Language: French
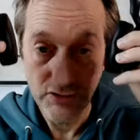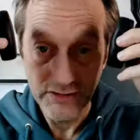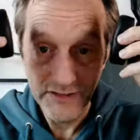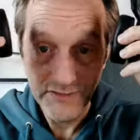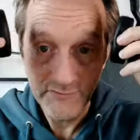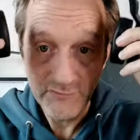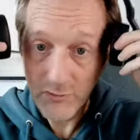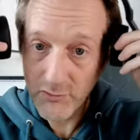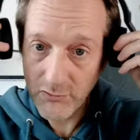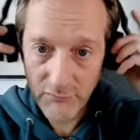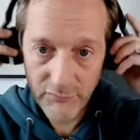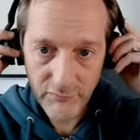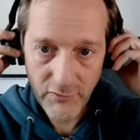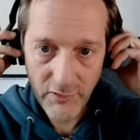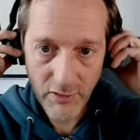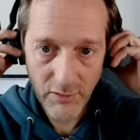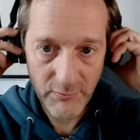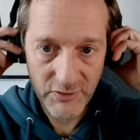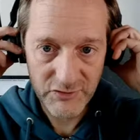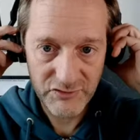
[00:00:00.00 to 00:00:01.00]
Niveau
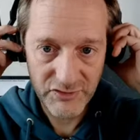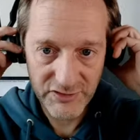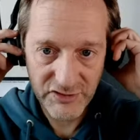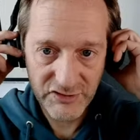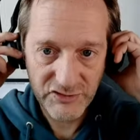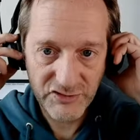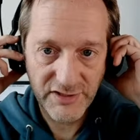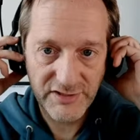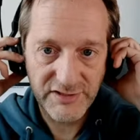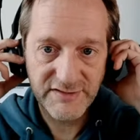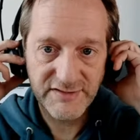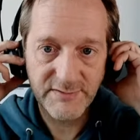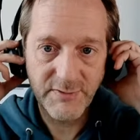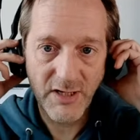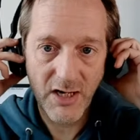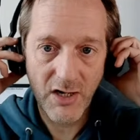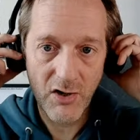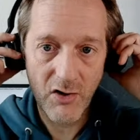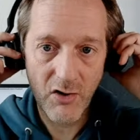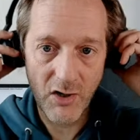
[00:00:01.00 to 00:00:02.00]
confort, bah, j'avais déjà dit, c'est
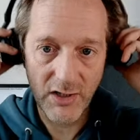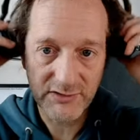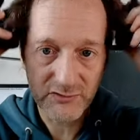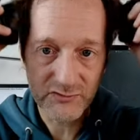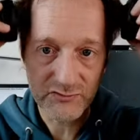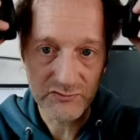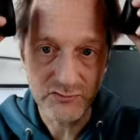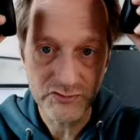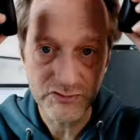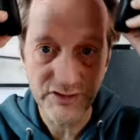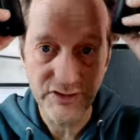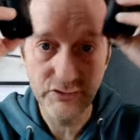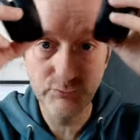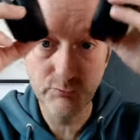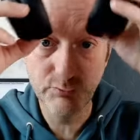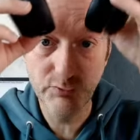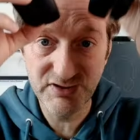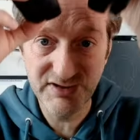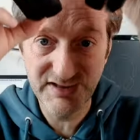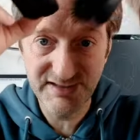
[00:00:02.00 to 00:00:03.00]
bien. Alors attention, j'ai
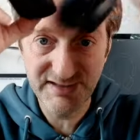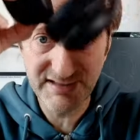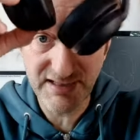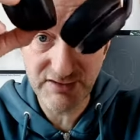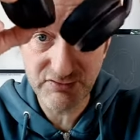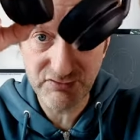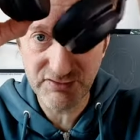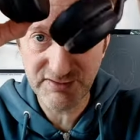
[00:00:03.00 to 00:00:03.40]
une petite tête.